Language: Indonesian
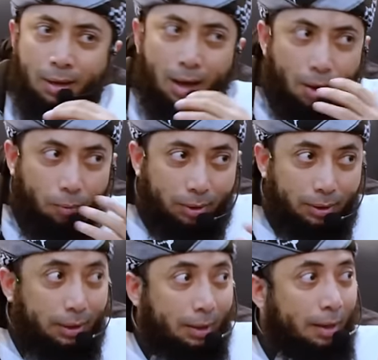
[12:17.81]

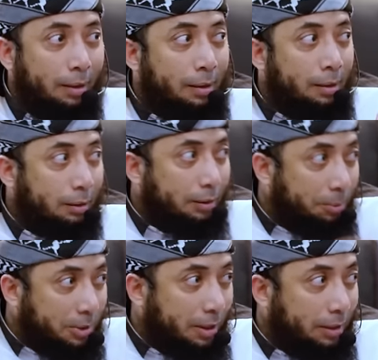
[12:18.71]
kekhawatiran, tetap
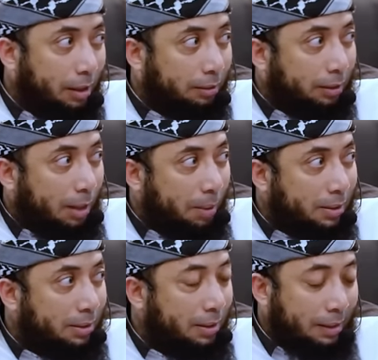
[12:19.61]
saja dia
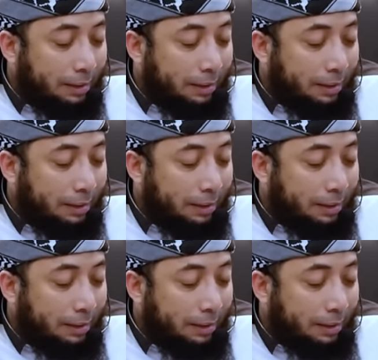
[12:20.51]
terabas